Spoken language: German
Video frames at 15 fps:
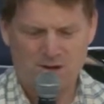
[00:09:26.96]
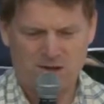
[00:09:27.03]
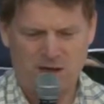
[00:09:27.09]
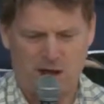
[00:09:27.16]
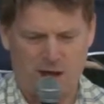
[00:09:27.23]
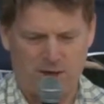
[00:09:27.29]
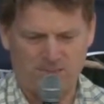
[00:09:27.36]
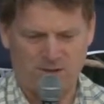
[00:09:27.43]

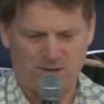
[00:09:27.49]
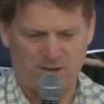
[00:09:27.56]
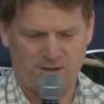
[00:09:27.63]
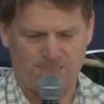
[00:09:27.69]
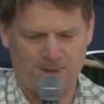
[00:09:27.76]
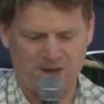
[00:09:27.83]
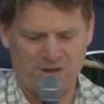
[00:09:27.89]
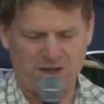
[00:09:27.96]
ja,
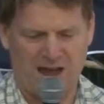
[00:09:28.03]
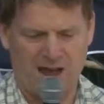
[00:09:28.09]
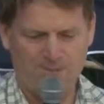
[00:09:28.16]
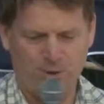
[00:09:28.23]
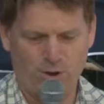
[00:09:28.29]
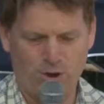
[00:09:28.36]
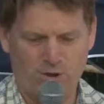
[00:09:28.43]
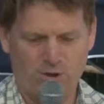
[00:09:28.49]
per
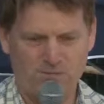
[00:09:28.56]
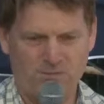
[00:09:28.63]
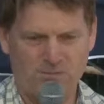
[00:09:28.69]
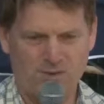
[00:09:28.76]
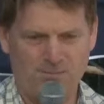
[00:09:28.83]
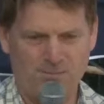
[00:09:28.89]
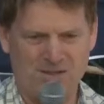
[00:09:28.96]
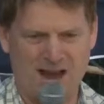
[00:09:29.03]
Steinbrück,
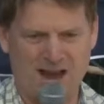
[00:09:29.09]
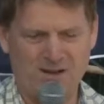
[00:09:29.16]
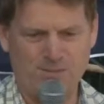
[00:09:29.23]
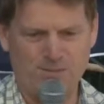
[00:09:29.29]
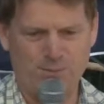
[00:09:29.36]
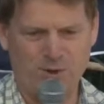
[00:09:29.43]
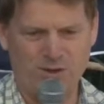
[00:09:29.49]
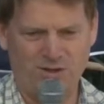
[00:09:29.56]
mit
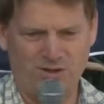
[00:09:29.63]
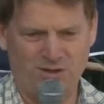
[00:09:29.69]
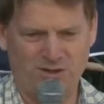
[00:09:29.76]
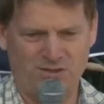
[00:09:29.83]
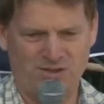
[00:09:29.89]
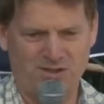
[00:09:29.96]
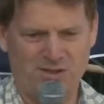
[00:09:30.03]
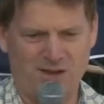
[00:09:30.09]
einem
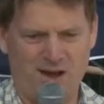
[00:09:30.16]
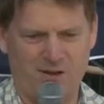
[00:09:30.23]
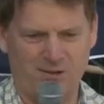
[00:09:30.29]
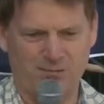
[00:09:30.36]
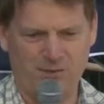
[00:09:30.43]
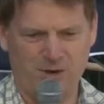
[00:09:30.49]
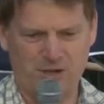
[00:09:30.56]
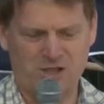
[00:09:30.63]
Bündnis
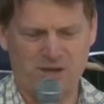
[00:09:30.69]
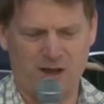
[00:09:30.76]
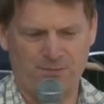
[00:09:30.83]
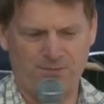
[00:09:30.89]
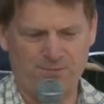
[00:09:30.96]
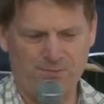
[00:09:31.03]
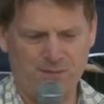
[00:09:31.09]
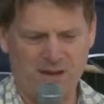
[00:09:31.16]
aus
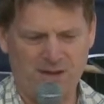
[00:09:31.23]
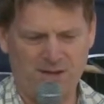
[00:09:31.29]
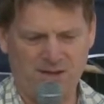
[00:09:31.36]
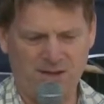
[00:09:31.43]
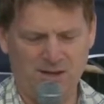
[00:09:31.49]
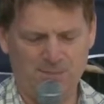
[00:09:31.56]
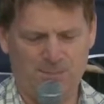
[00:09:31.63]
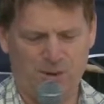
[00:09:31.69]
Wirtschaft,
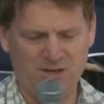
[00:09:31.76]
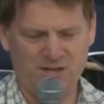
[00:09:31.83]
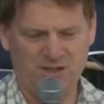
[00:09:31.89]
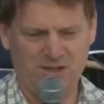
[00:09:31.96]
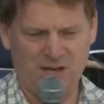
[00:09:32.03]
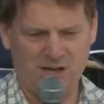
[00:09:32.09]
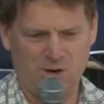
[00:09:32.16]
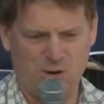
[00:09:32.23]
Medien,
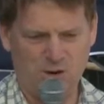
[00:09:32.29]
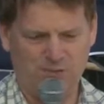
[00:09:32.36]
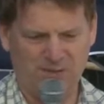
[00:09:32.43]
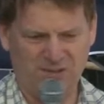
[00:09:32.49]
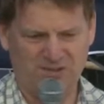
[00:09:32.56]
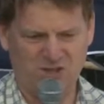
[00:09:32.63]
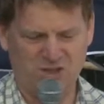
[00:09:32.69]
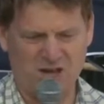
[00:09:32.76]
Politik und
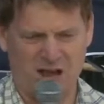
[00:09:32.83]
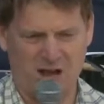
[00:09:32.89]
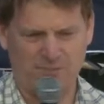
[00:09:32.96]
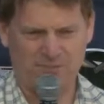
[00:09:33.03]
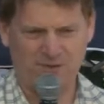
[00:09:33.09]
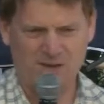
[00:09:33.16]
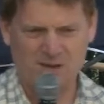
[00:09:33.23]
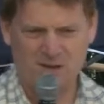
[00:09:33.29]

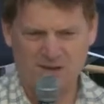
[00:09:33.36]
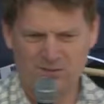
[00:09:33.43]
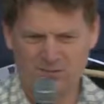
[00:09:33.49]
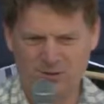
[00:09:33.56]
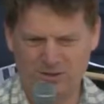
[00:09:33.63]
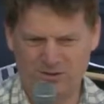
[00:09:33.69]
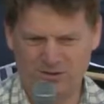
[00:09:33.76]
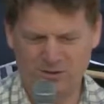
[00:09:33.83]
Wissenschaft
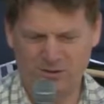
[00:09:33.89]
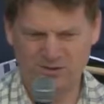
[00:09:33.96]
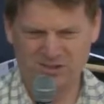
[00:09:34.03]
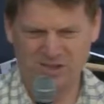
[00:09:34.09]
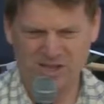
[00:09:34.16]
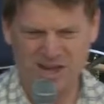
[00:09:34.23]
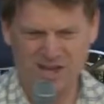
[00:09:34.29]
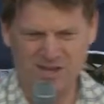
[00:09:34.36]
wird es
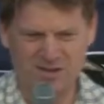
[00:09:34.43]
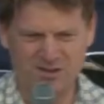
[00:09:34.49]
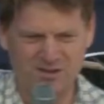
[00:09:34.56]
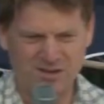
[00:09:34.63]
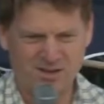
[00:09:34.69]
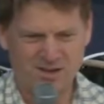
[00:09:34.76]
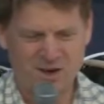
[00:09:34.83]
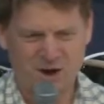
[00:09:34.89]
uns
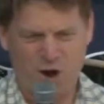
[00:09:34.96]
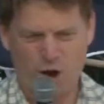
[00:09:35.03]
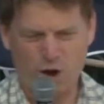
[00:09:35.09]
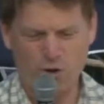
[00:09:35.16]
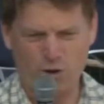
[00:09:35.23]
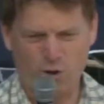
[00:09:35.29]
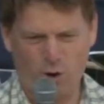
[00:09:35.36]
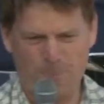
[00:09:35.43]
gelingen,
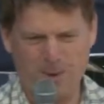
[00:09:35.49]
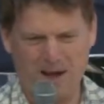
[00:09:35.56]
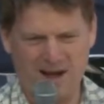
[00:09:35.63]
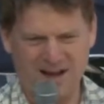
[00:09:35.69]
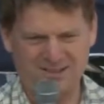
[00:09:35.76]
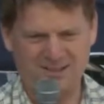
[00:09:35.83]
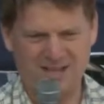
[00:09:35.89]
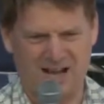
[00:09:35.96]
Europa
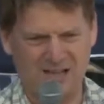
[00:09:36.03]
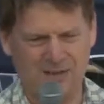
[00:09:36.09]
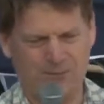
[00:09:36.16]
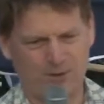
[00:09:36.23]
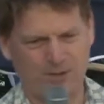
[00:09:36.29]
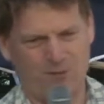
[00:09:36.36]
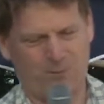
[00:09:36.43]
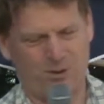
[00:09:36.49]
als die
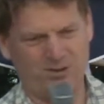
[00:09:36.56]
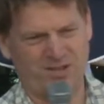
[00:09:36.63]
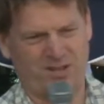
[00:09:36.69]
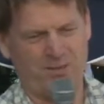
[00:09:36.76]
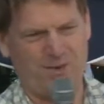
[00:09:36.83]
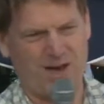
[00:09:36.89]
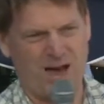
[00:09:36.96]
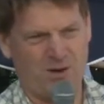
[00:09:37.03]
Antwort auf
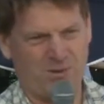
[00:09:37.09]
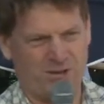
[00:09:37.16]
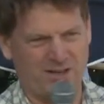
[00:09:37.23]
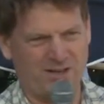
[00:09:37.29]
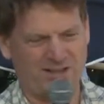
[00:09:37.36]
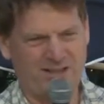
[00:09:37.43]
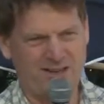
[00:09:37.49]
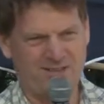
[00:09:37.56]
unsere Fragen
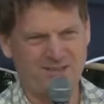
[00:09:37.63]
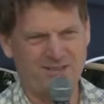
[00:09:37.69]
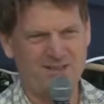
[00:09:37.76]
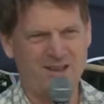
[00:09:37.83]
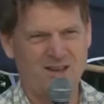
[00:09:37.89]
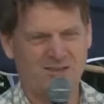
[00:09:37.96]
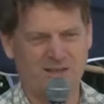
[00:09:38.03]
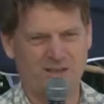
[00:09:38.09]
oder Krisen
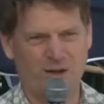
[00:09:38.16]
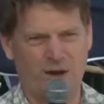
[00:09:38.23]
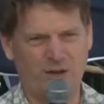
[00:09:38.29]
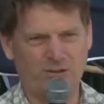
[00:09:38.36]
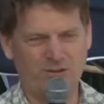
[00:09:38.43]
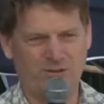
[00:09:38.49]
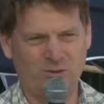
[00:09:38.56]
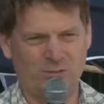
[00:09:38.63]
den
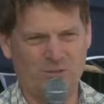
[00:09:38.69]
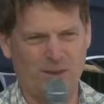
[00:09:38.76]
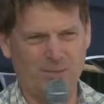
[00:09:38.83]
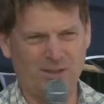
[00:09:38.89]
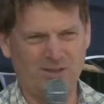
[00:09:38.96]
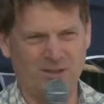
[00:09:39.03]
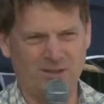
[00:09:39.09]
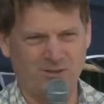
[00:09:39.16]
Leuten zu
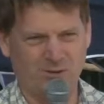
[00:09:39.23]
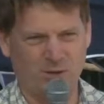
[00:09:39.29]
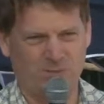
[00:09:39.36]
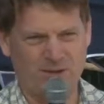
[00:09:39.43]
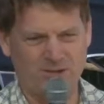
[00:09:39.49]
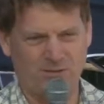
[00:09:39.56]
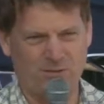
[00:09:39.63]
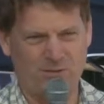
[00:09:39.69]
vermitteln. So
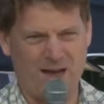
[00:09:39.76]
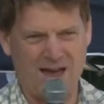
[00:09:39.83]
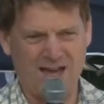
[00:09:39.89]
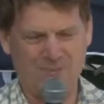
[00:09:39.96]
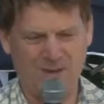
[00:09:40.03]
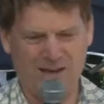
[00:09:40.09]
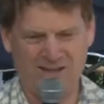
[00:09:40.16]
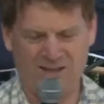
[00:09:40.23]
viel zu
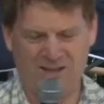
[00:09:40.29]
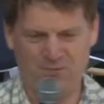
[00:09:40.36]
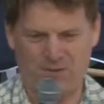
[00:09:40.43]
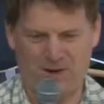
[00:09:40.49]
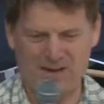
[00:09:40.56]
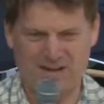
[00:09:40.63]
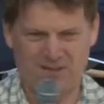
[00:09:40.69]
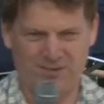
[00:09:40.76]
freien Medien,
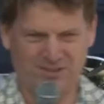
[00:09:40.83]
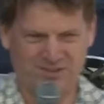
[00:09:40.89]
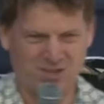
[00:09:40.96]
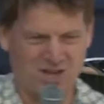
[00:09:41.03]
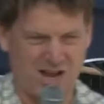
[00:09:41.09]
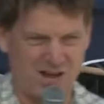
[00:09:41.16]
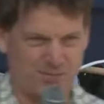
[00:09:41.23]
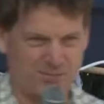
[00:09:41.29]
freier
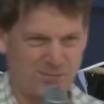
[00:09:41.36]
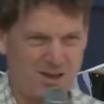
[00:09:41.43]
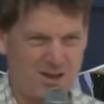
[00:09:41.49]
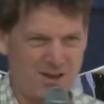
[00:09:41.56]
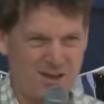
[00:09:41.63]
Wissenschaft.